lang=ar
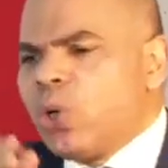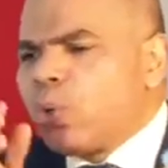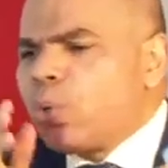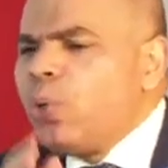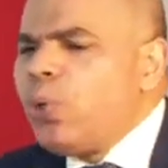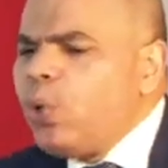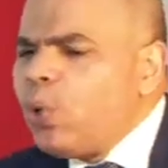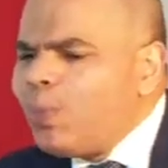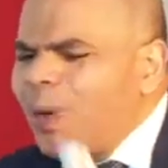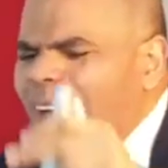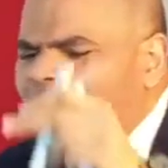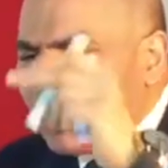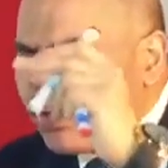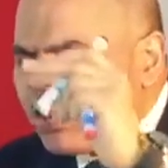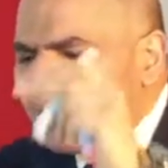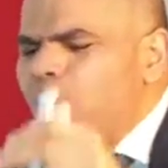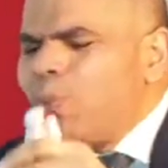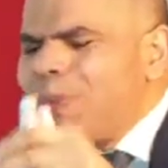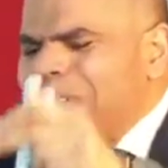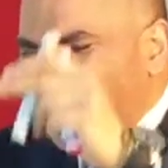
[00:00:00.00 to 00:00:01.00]
كل
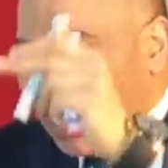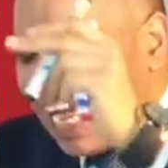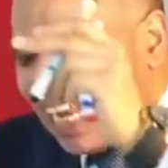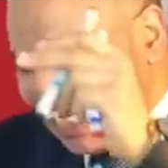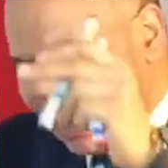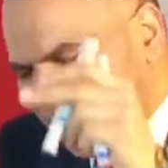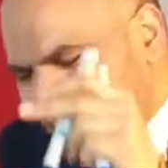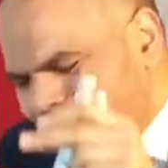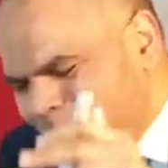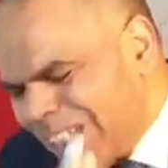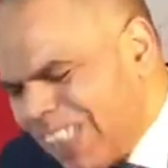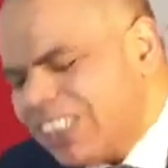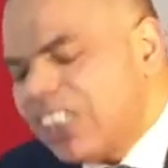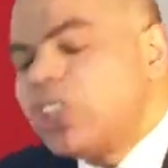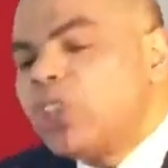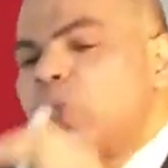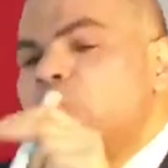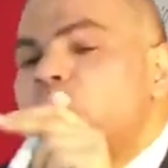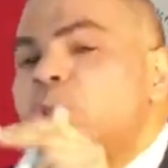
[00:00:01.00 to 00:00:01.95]
محكوم عليه بالإعدام